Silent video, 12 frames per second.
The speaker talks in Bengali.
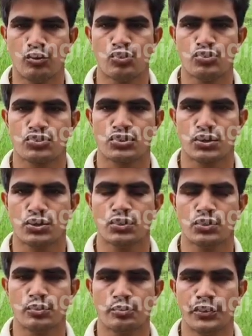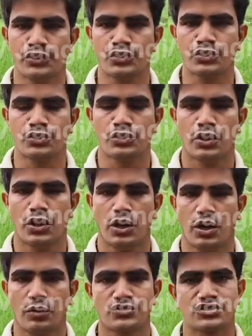মুখ সহ মৃত
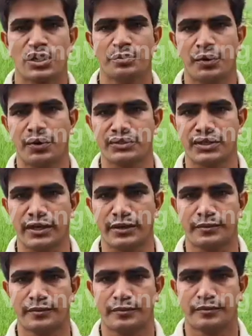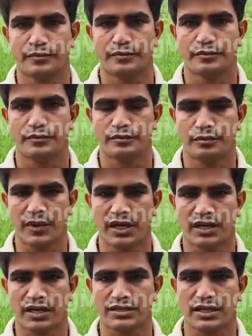অবস্থায় পাওয়া যায়
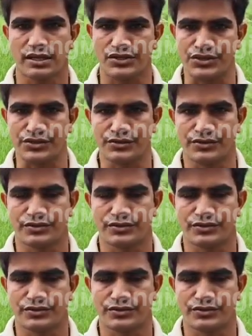বাড়ির কাছাকাছি